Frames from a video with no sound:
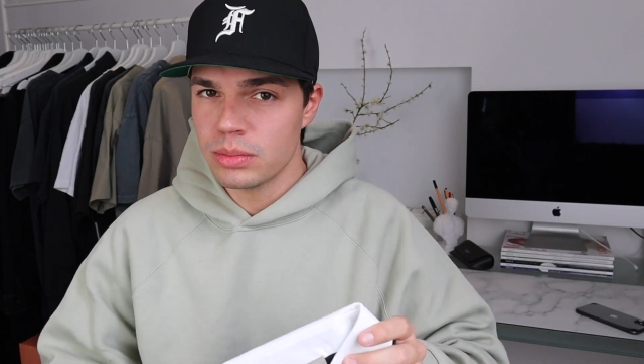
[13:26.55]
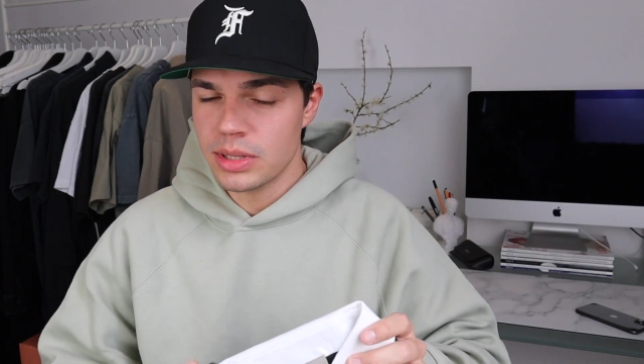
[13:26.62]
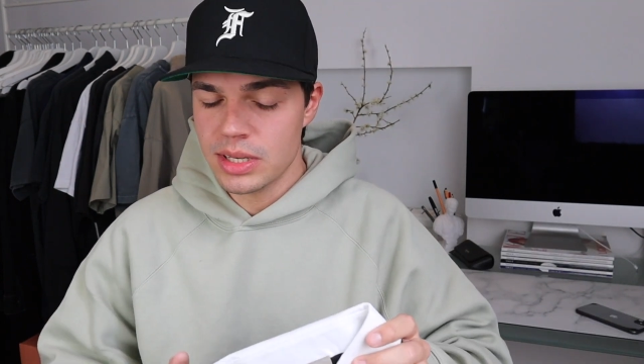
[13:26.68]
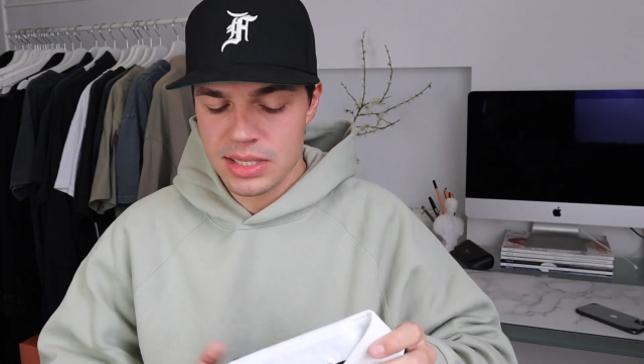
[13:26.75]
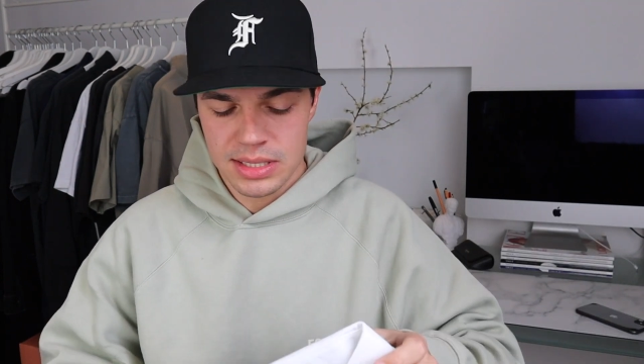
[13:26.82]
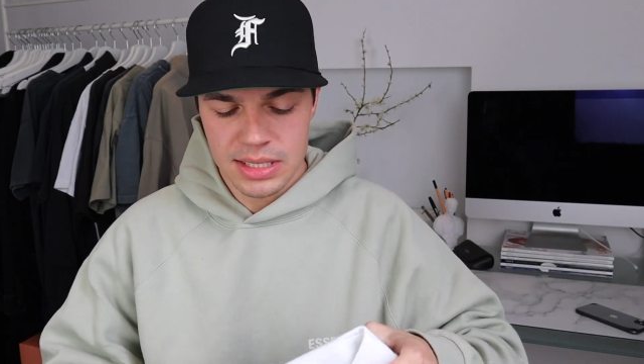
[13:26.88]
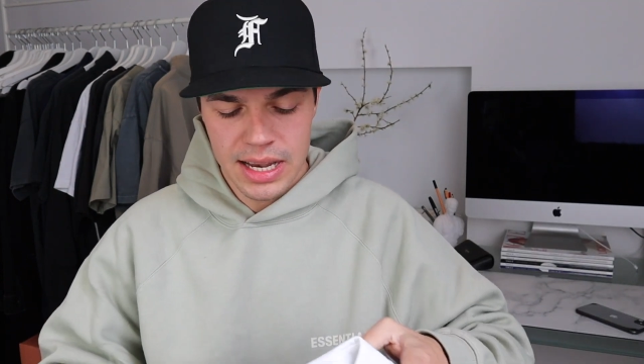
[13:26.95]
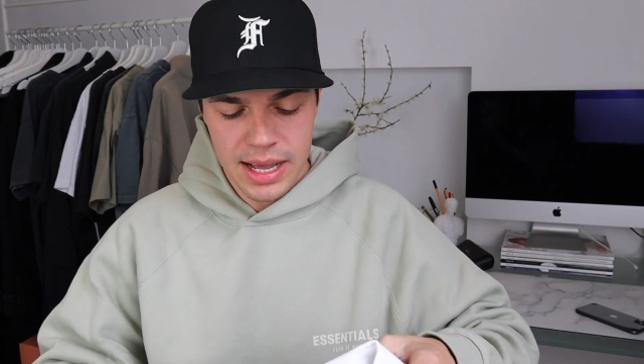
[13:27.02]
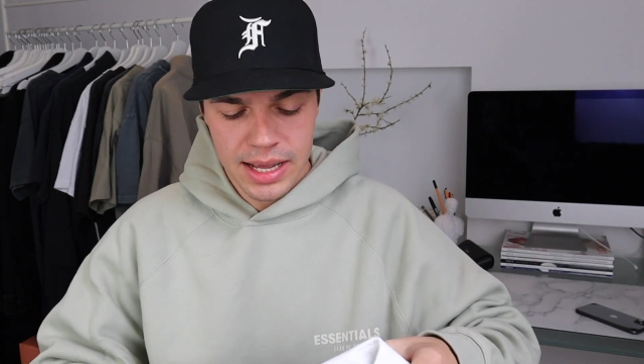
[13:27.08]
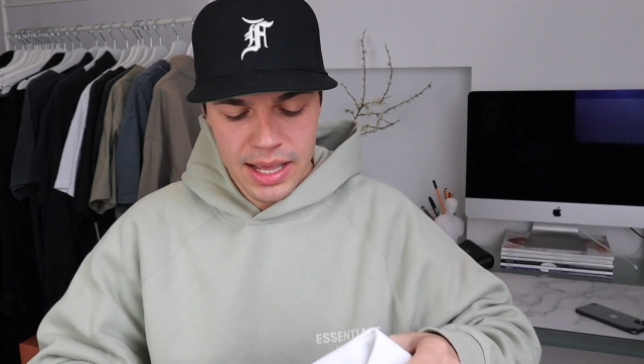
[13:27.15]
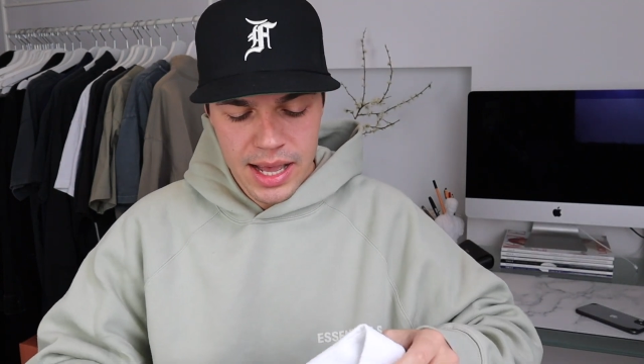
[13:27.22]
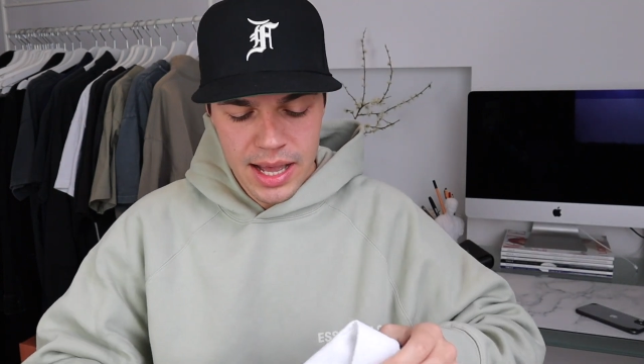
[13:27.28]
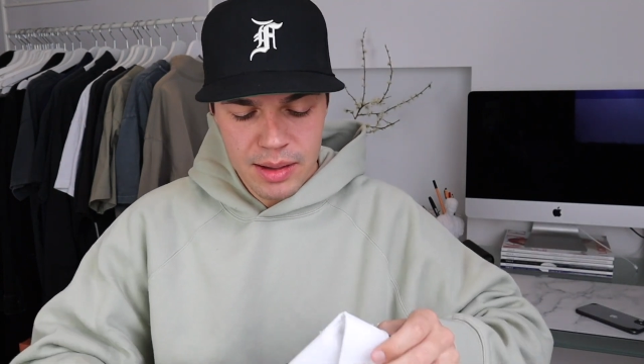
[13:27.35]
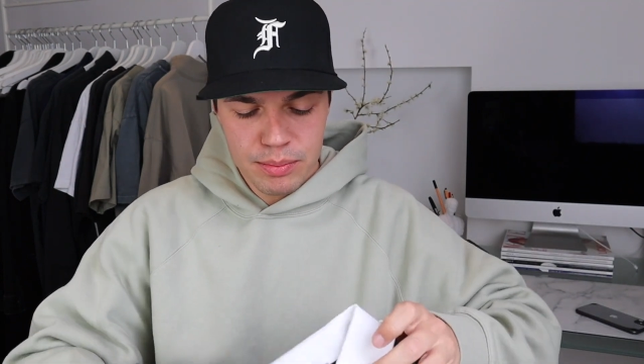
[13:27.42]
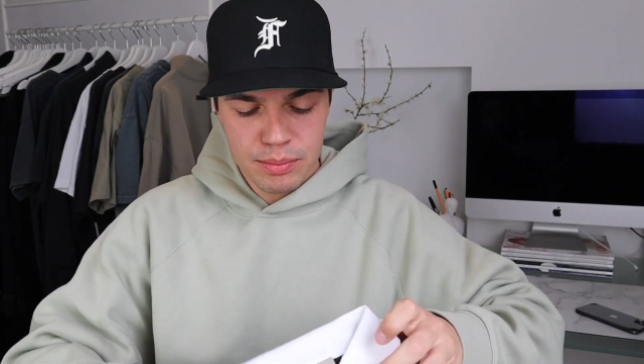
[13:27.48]
das
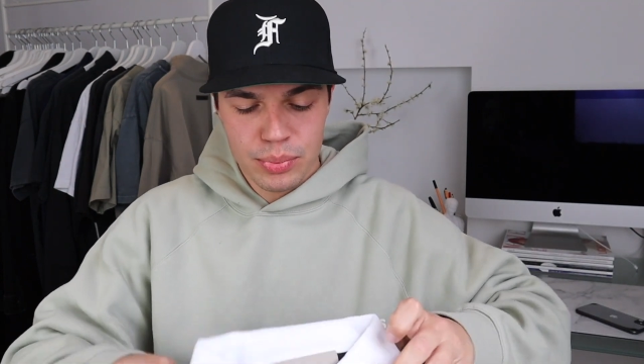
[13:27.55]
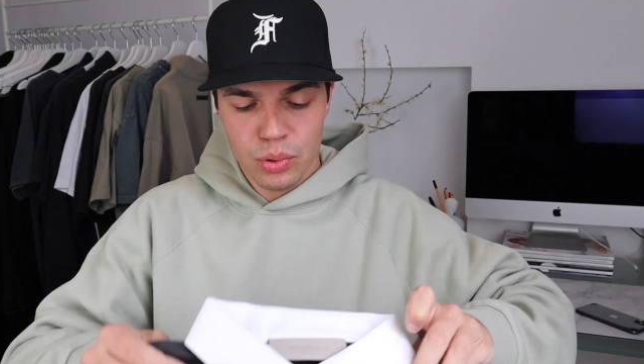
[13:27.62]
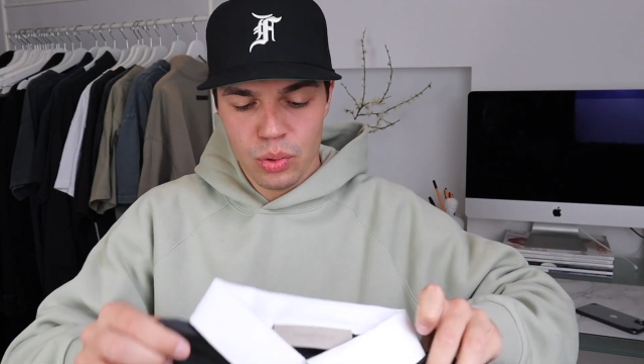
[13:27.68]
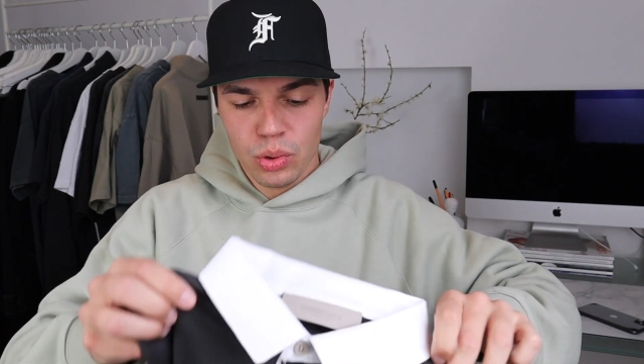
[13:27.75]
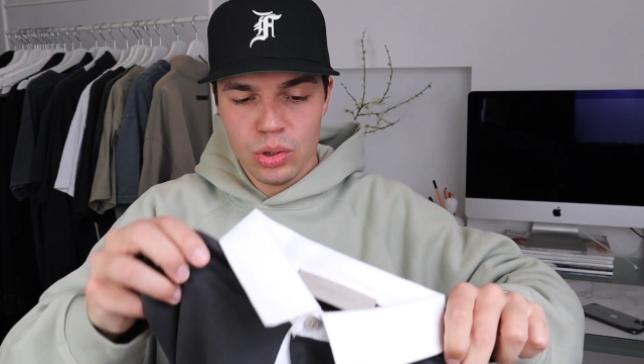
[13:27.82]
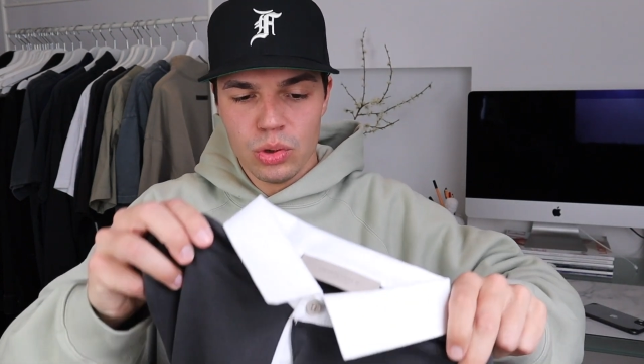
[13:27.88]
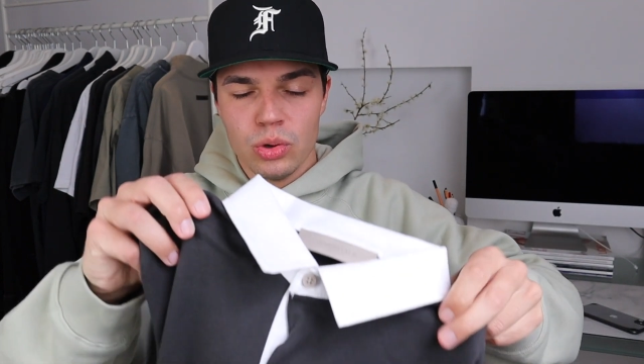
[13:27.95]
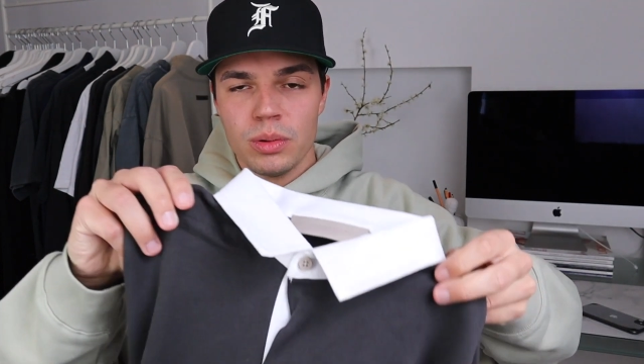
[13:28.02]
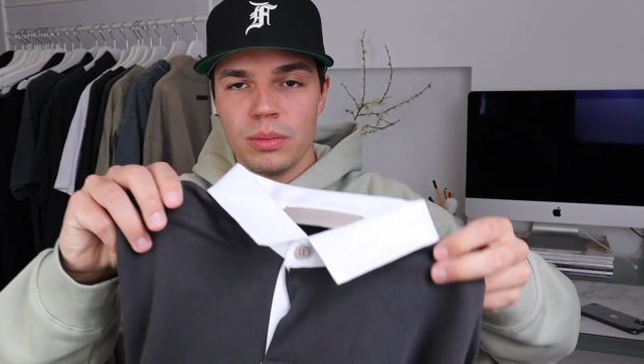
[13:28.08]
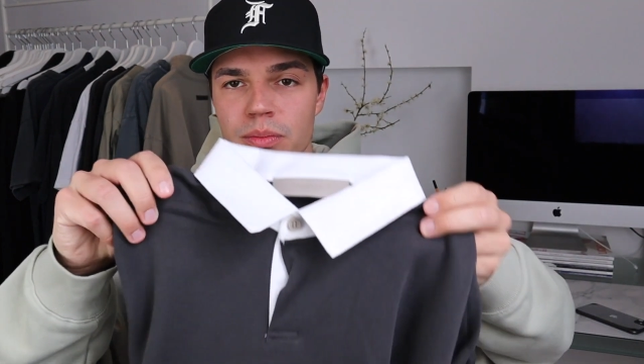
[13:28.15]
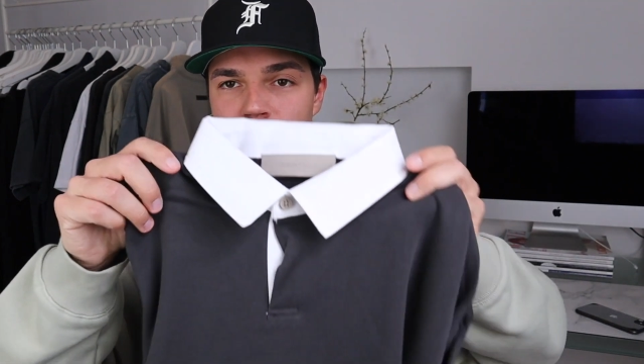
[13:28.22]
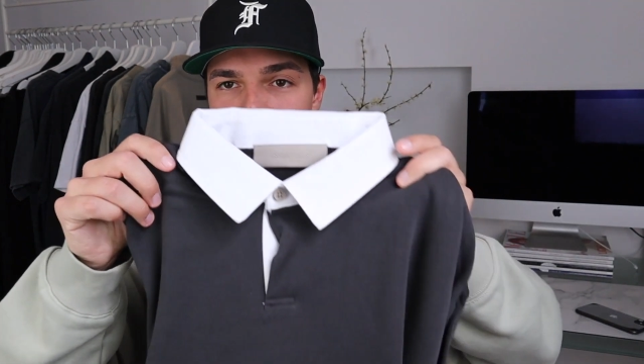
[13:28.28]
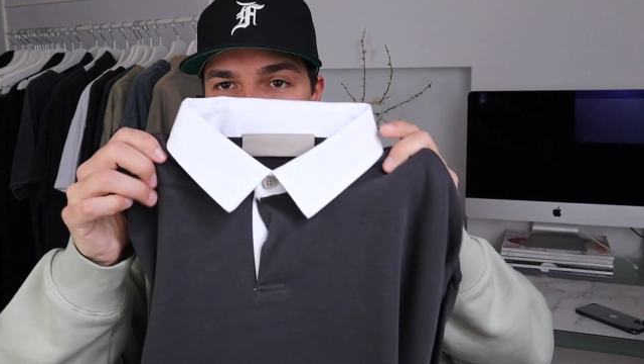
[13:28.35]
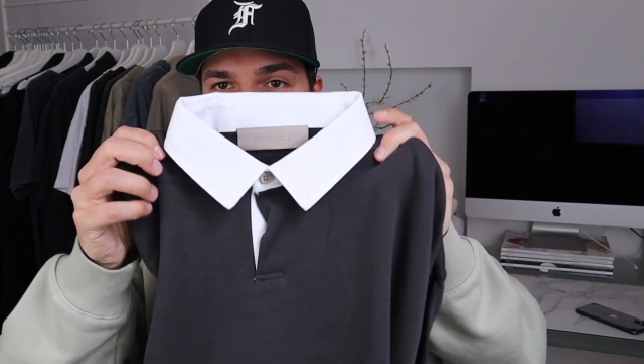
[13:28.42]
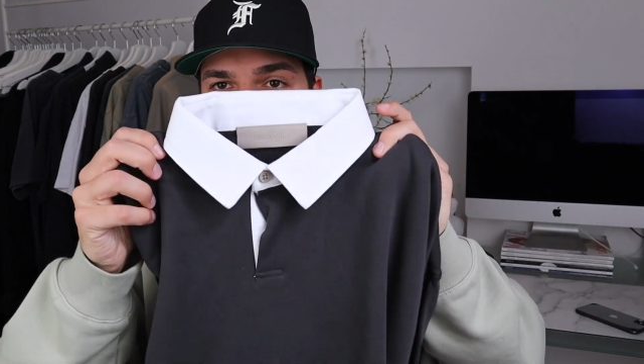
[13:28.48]
Langarm-Polo
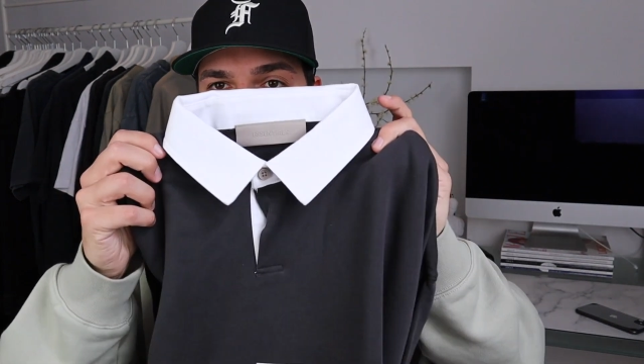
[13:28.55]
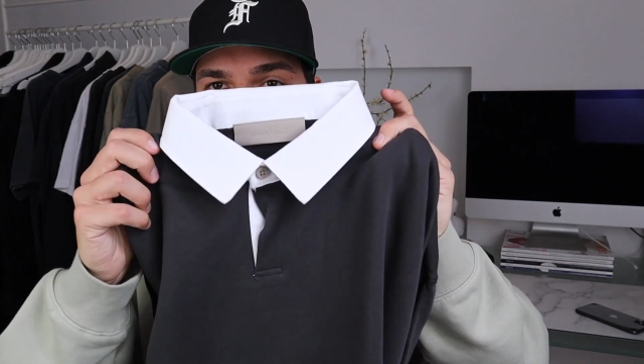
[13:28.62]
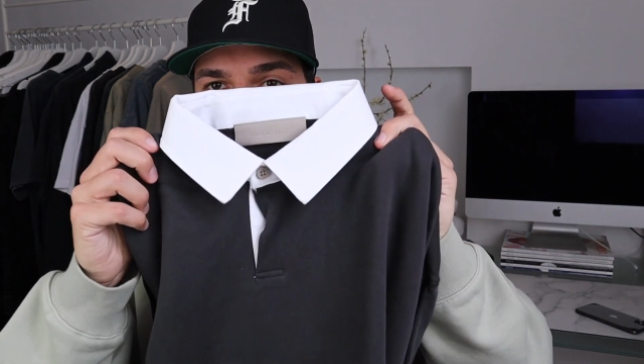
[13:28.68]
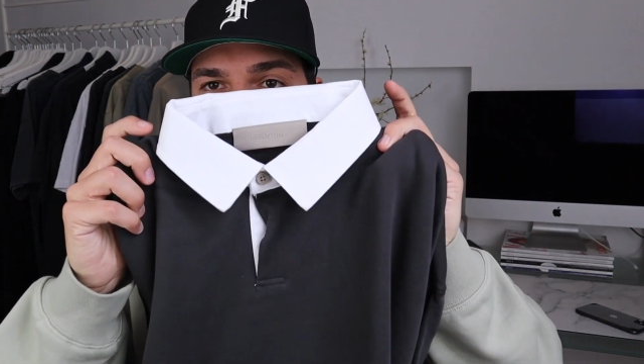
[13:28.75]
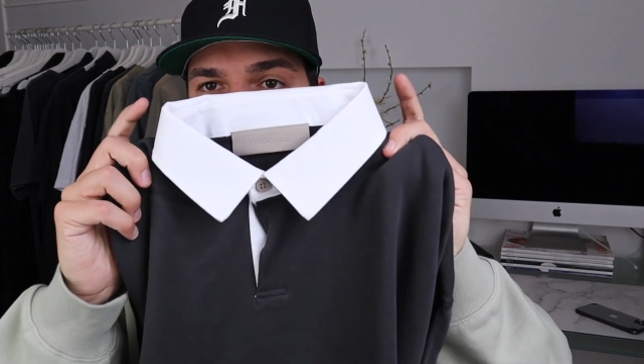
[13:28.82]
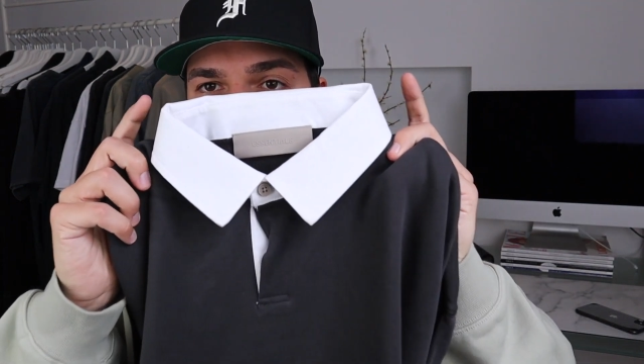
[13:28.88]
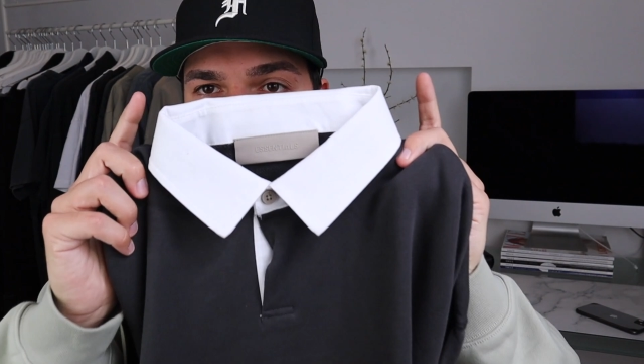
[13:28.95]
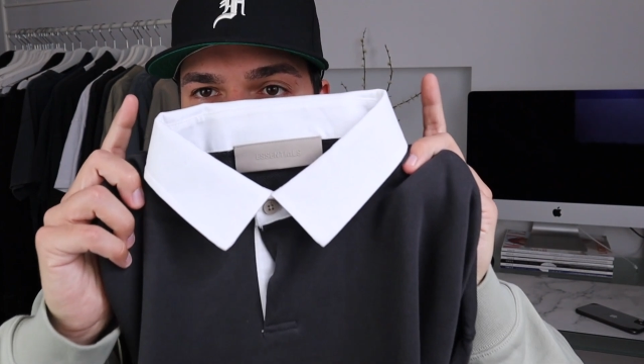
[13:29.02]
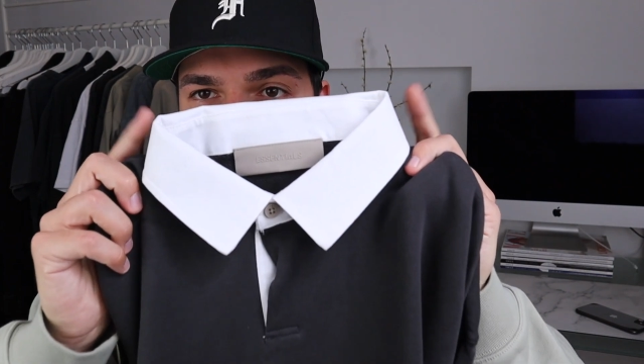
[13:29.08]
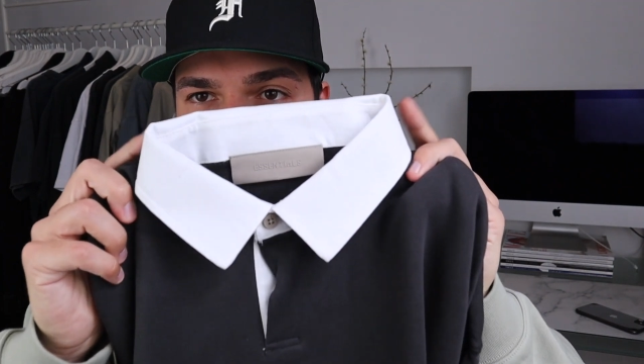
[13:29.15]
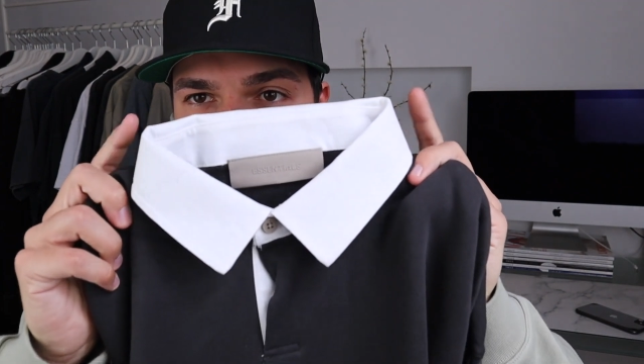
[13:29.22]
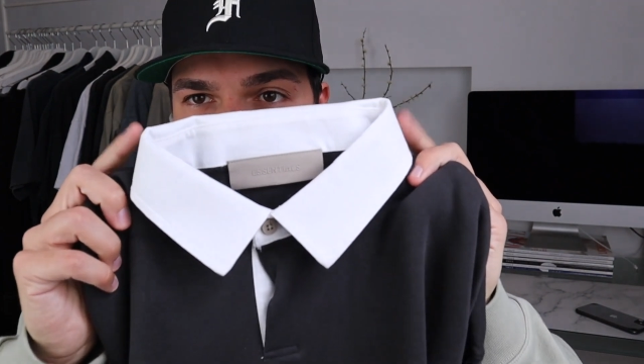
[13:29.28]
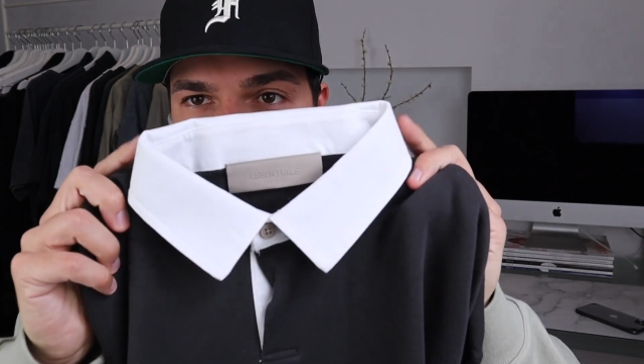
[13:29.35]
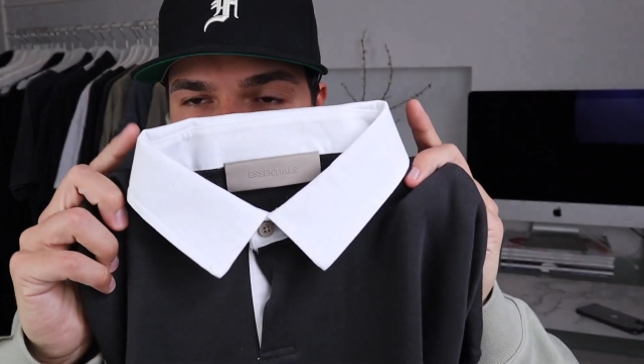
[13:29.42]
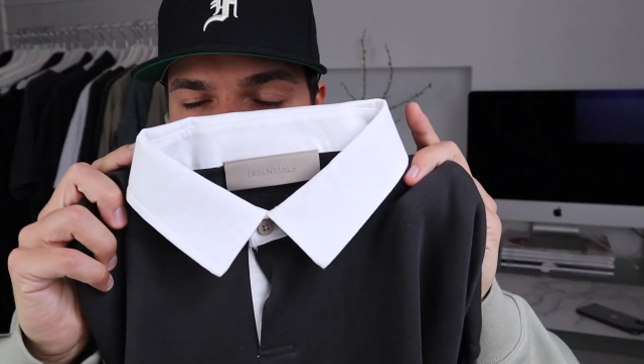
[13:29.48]
mit dem weißen